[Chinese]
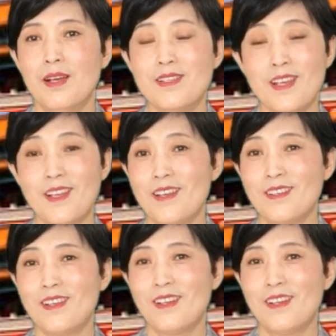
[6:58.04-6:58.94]
很简
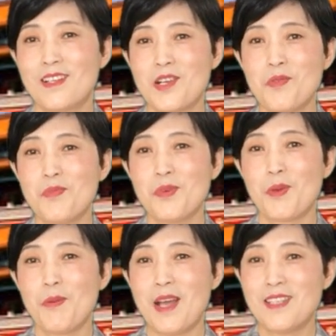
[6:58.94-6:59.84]
单，谁又不
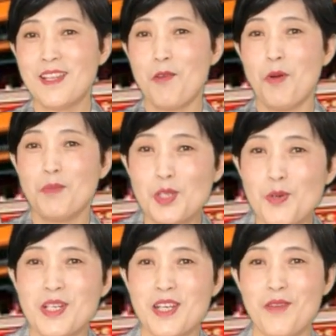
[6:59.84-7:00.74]
明白？现在我们
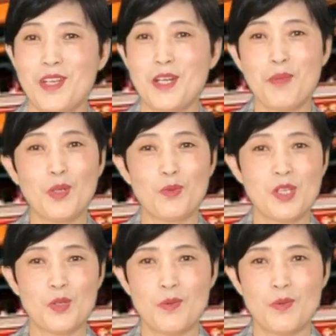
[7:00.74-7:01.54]
就是因为这病毒侵